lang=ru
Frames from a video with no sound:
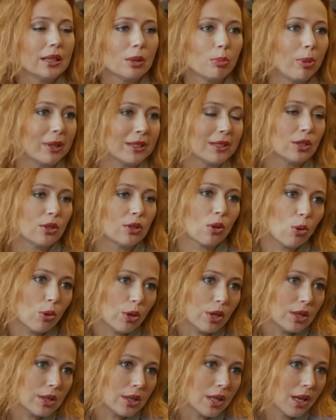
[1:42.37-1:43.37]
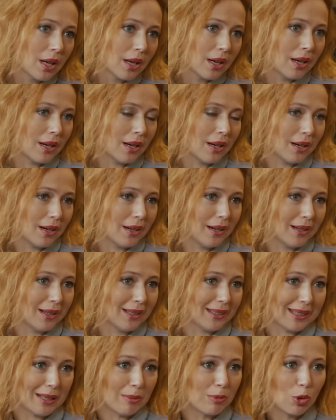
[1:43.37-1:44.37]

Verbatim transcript: профессионалы уже вынесли вердикт,